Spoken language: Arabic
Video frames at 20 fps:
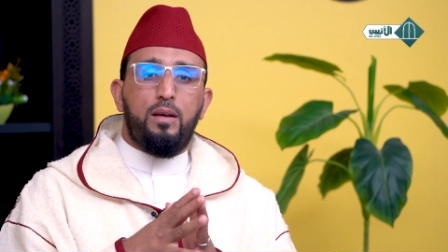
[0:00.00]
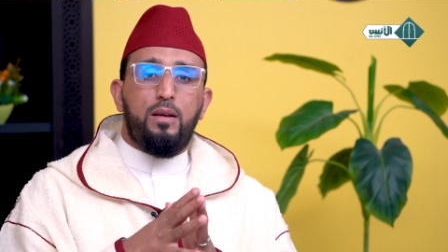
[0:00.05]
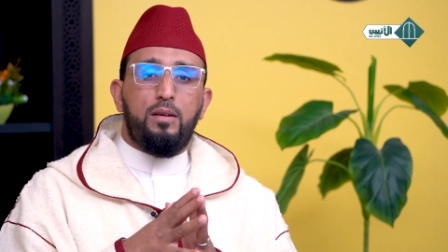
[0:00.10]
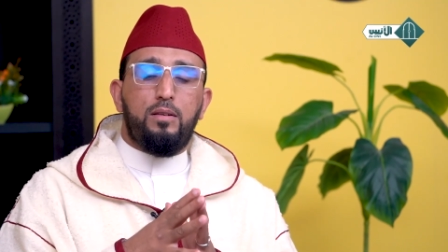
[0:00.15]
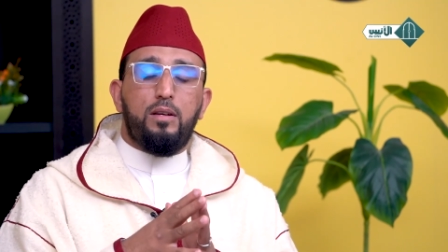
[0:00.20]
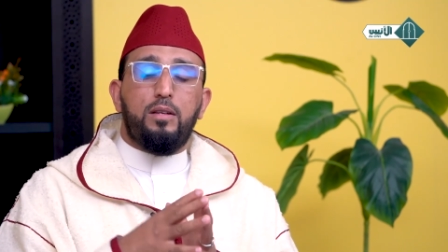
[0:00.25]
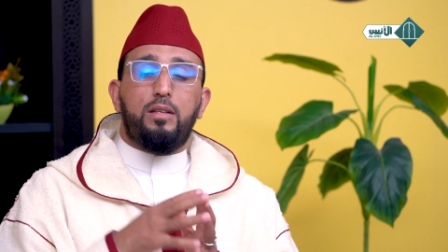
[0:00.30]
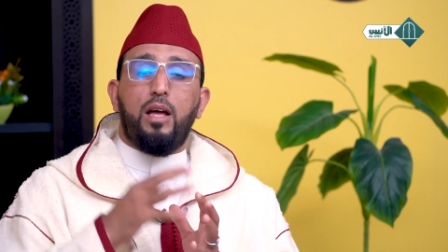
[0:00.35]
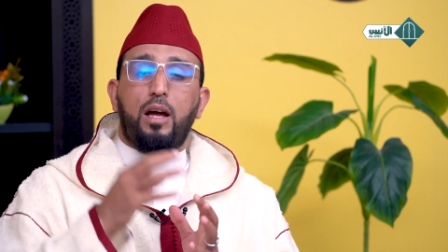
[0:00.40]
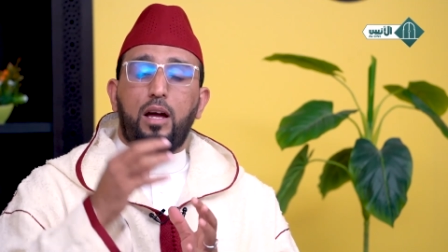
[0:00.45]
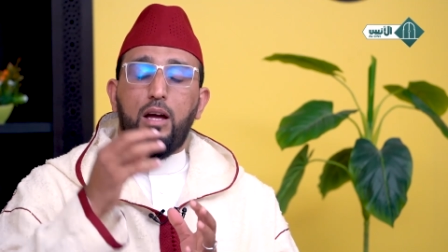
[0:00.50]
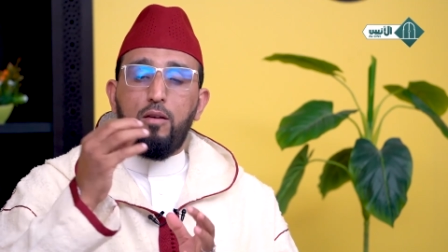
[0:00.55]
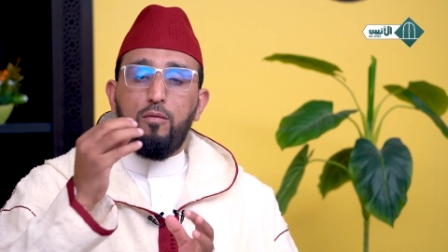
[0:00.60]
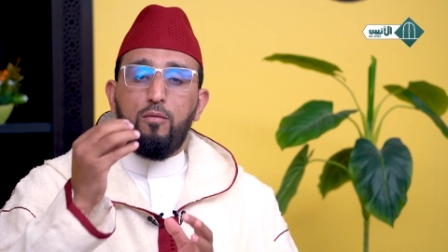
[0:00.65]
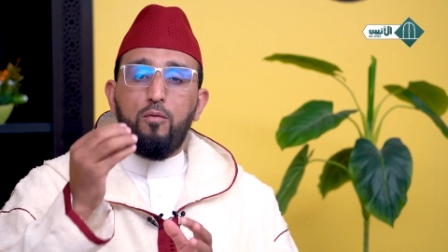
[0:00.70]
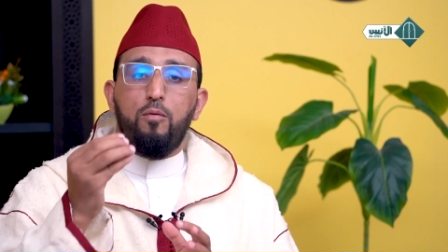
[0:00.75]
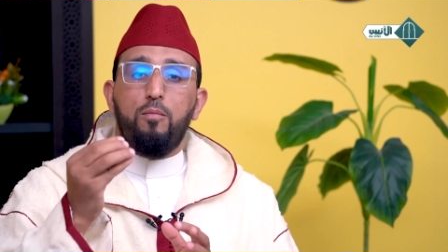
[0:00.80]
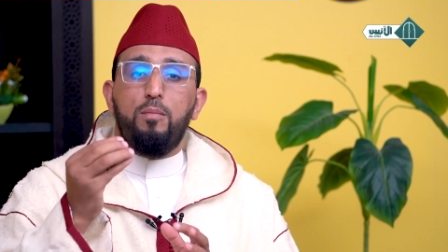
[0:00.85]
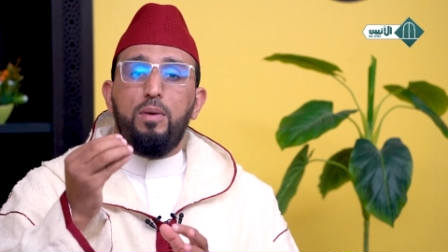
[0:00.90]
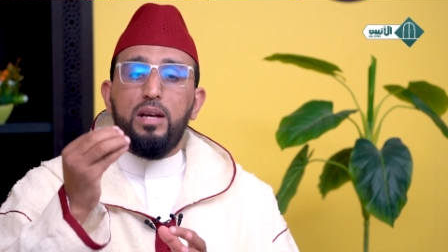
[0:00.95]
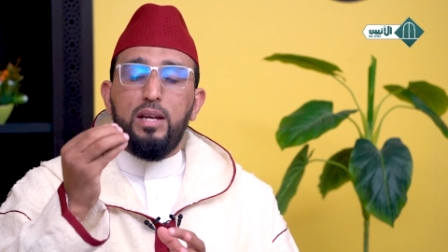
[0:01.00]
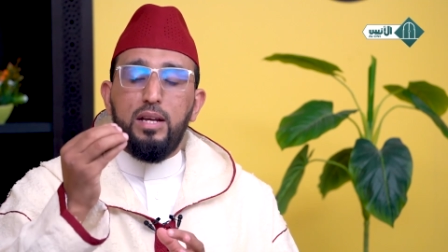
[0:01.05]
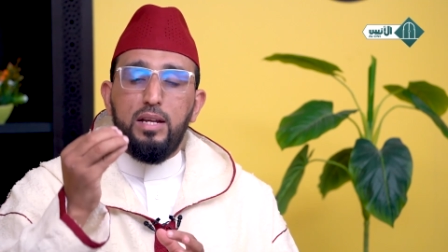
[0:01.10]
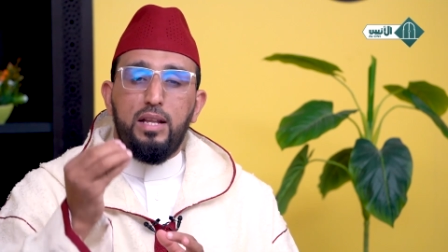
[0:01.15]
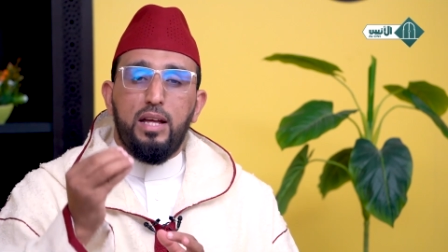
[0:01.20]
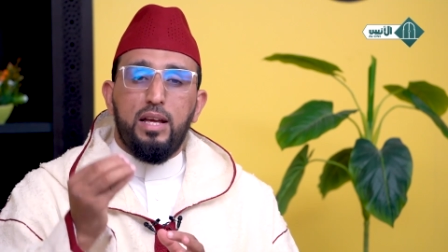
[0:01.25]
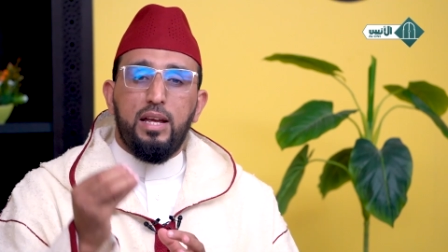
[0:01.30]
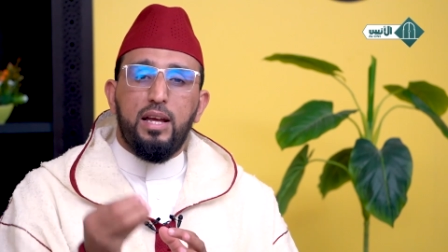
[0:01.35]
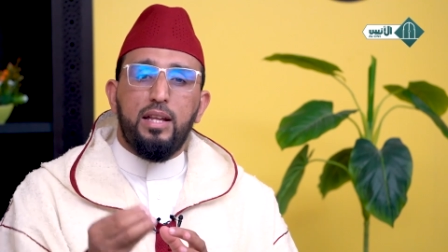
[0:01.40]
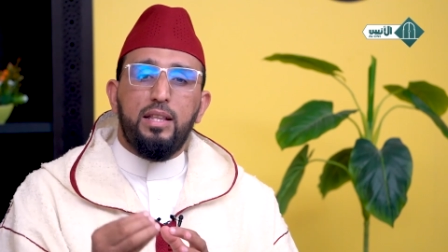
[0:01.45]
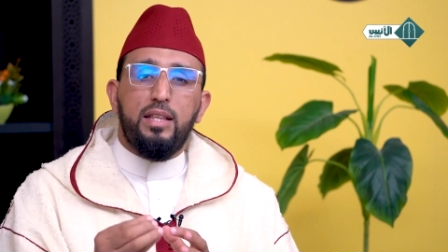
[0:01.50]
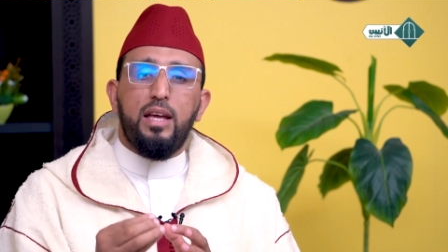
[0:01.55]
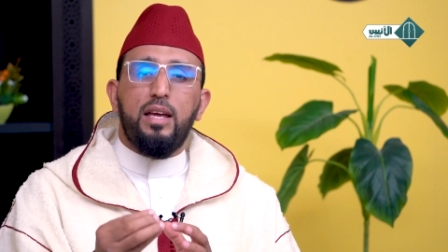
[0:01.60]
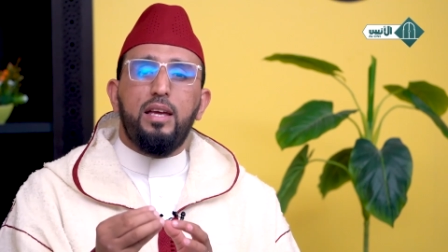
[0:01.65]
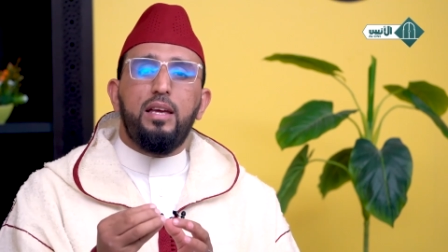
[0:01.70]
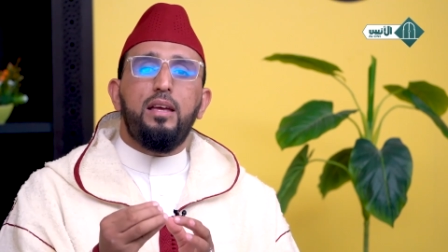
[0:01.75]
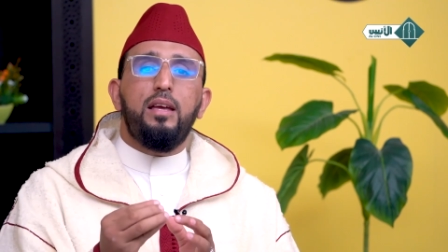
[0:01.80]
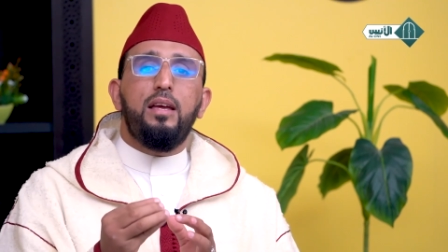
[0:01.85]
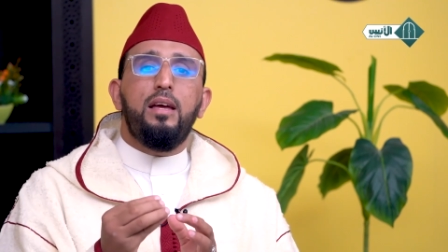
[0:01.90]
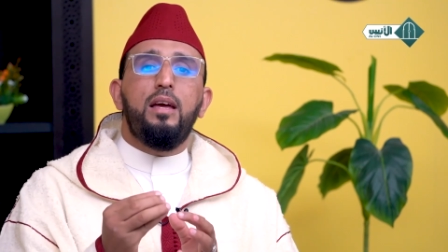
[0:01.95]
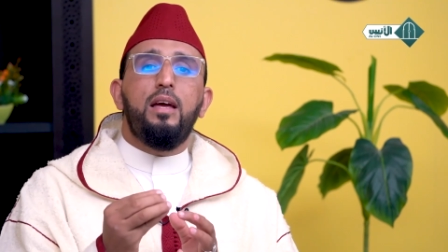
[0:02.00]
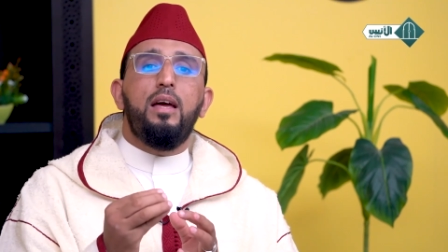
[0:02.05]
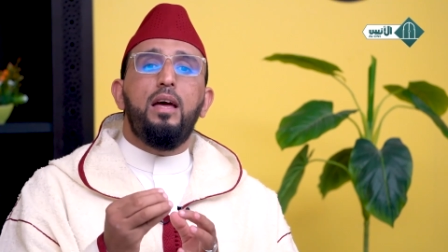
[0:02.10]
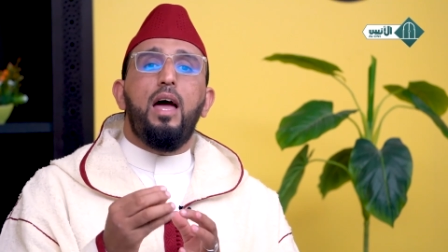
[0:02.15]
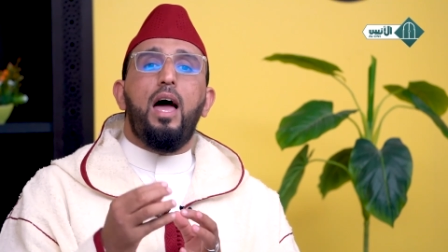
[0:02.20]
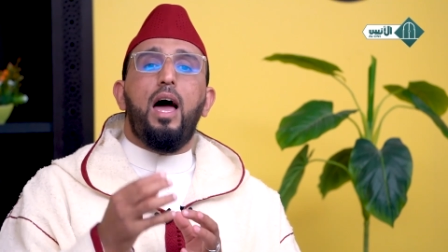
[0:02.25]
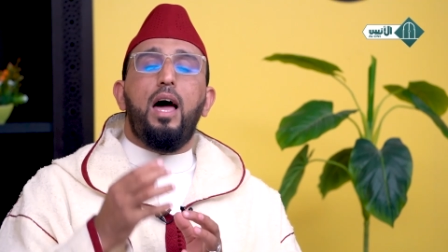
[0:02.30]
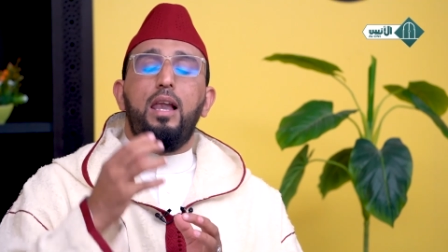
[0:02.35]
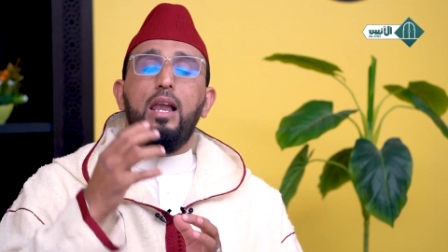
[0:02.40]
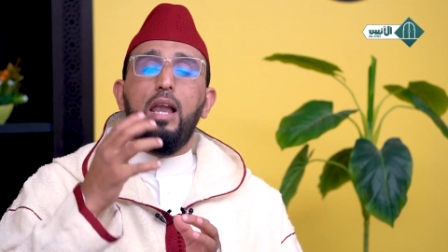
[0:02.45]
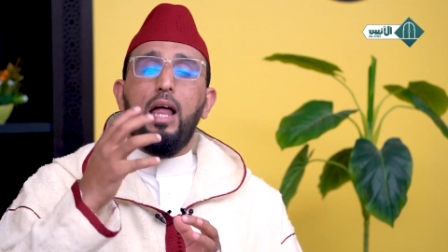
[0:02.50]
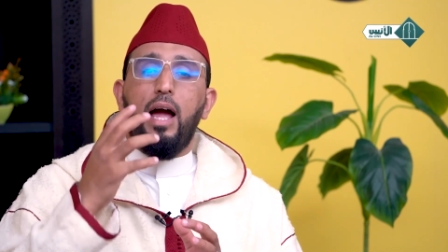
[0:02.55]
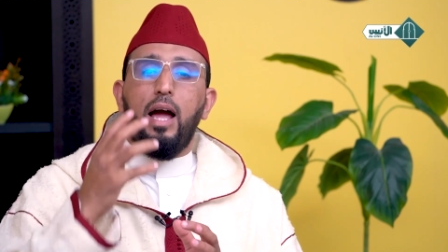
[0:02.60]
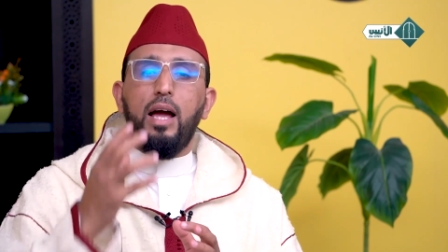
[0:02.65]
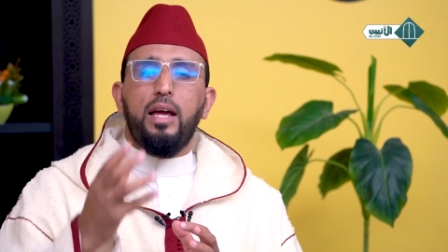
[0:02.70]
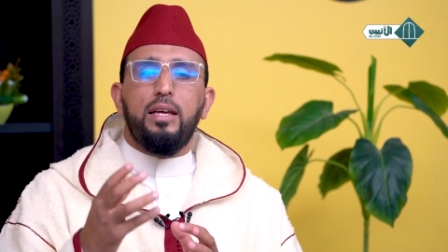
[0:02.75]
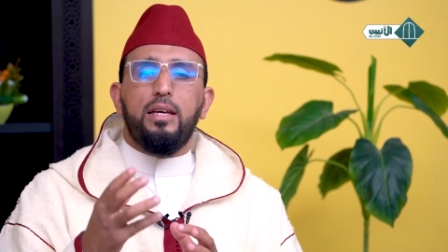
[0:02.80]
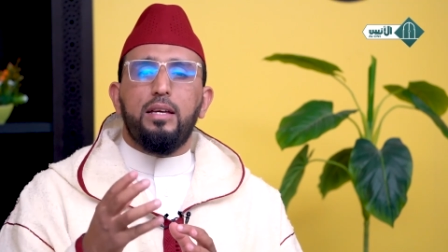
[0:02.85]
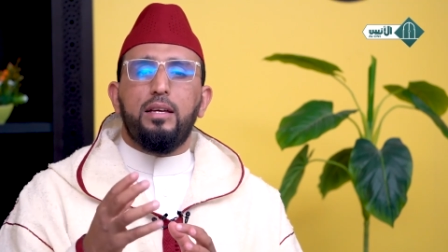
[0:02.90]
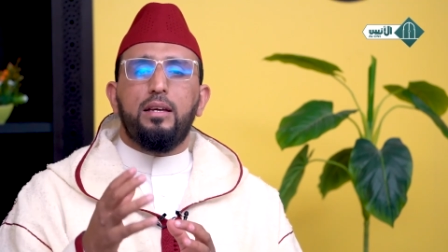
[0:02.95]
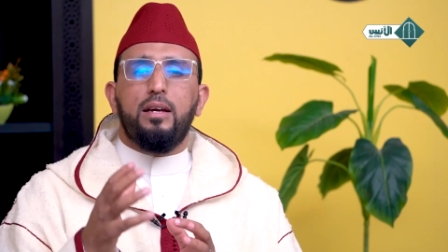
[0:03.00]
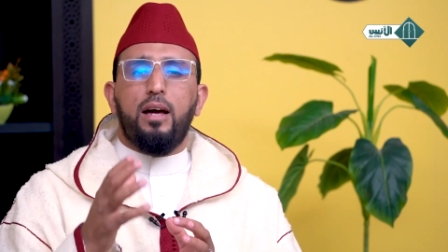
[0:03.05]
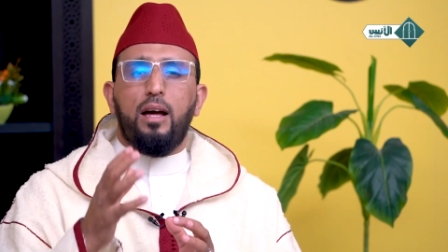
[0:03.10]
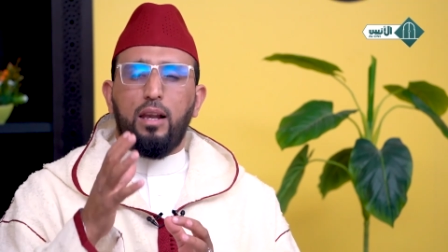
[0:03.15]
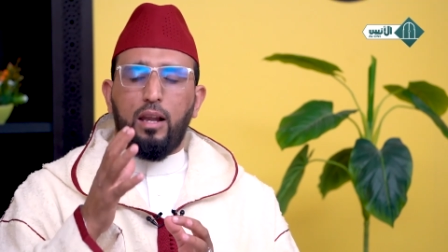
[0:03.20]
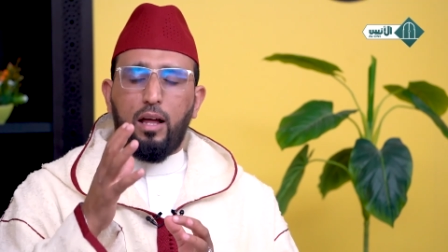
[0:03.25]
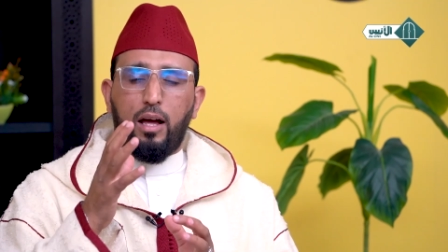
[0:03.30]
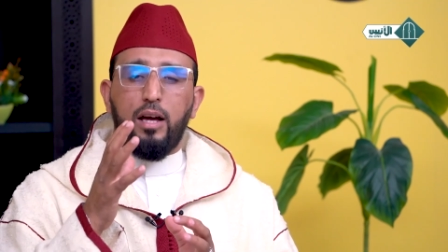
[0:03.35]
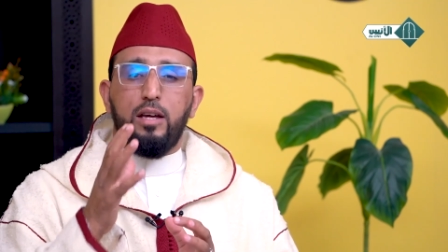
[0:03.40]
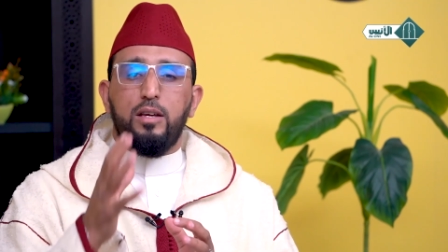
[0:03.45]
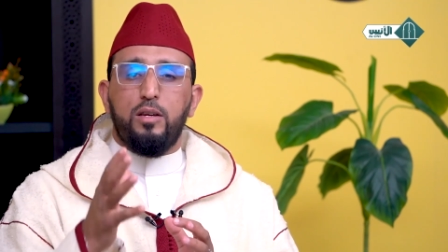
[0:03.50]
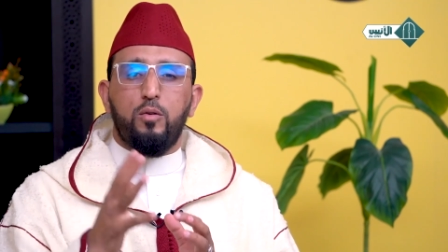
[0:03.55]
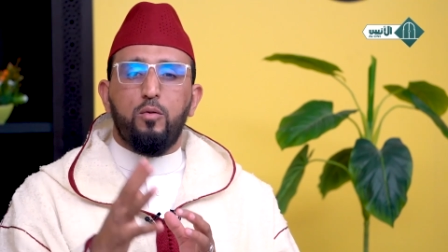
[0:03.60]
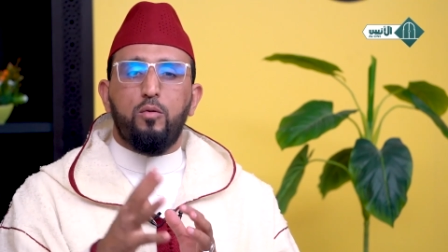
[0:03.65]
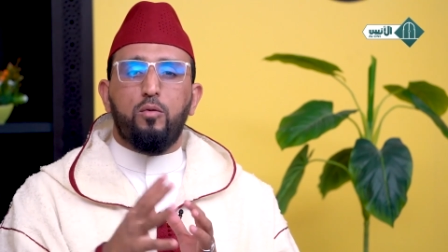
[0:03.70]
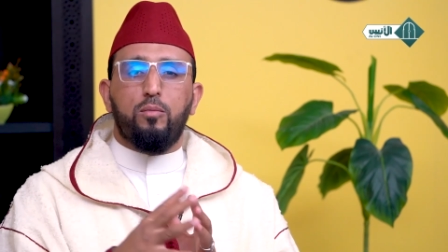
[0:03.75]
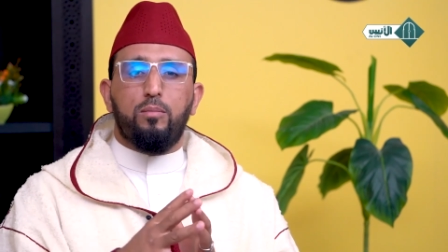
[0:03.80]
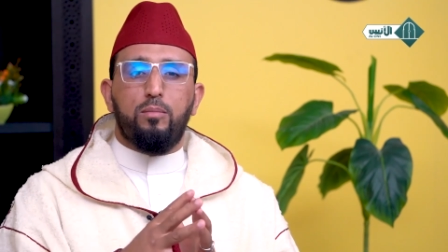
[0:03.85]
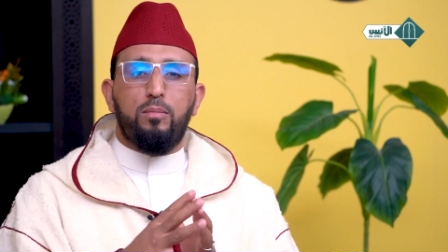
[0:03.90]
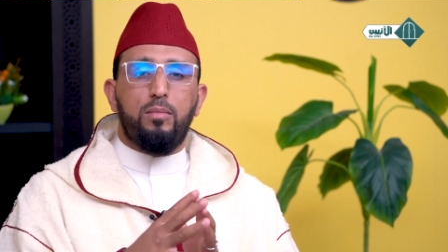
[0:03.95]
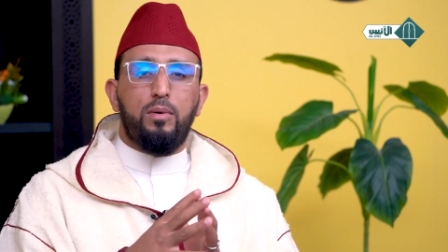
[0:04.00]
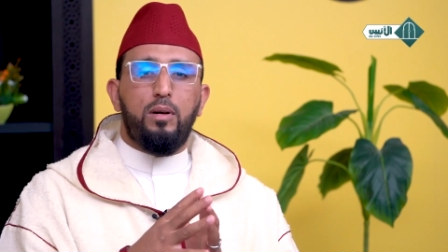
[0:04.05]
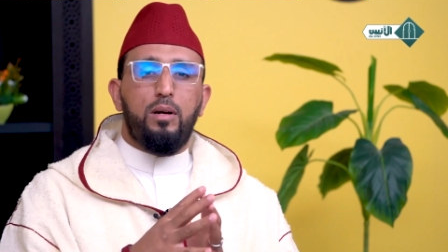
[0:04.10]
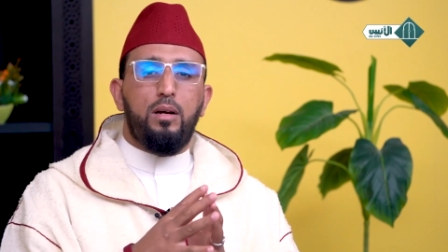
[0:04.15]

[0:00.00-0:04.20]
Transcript: ستقف بين يدي الحي القيوم